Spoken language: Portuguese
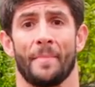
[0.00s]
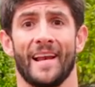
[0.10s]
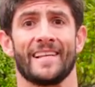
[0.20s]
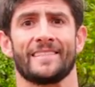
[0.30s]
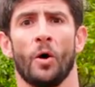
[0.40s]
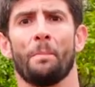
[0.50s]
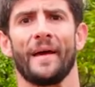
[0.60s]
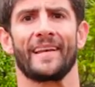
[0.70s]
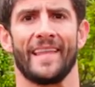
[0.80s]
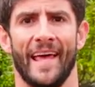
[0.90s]
Para eles não
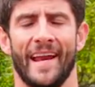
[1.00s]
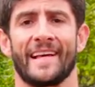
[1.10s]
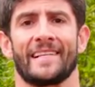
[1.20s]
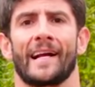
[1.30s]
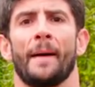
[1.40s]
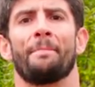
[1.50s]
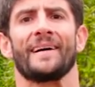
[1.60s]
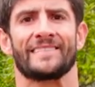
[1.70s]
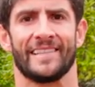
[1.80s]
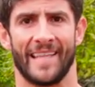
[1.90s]
perderem essa
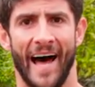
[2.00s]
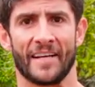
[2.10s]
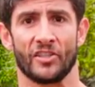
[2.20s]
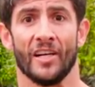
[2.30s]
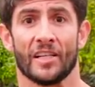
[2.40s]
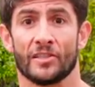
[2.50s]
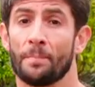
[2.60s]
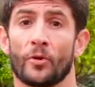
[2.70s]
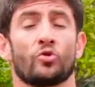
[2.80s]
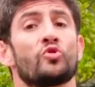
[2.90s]
capacidade
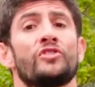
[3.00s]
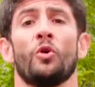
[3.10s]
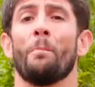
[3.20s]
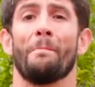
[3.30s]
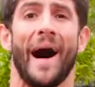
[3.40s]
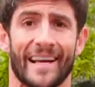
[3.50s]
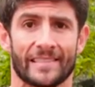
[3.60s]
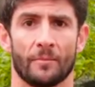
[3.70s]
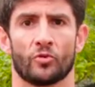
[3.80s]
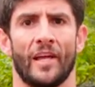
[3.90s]
de produzir o
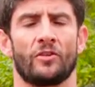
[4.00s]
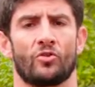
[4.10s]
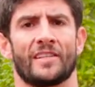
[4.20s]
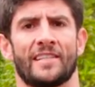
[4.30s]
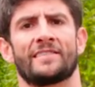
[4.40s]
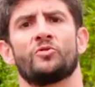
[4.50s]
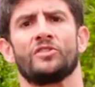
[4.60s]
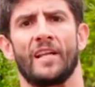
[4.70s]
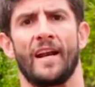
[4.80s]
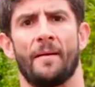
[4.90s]
máximo dentro da sessão
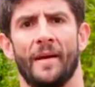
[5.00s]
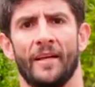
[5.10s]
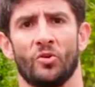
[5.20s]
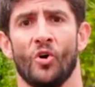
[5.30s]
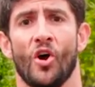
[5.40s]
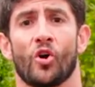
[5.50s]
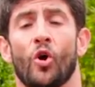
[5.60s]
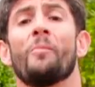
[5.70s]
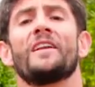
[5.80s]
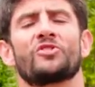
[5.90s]
de treinamento.
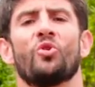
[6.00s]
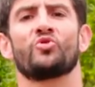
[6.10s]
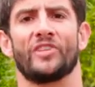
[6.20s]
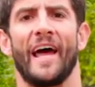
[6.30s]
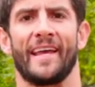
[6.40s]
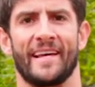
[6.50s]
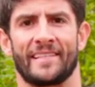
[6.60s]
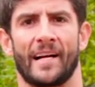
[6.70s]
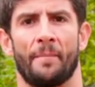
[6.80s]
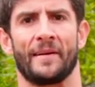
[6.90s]
Como eles conseguem
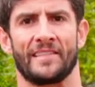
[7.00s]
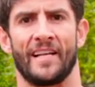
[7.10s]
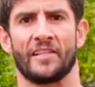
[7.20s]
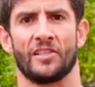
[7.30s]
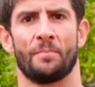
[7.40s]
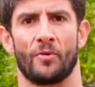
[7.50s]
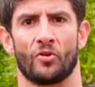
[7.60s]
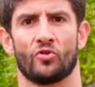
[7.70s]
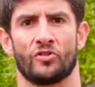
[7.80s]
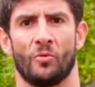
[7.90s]
essa capacidade de
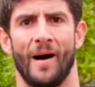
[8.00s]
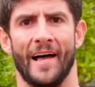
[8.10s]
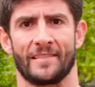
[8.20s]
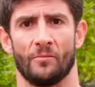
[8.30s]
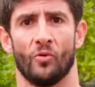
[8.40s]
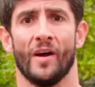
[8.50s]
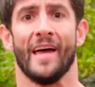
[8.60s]
produzir o máximo?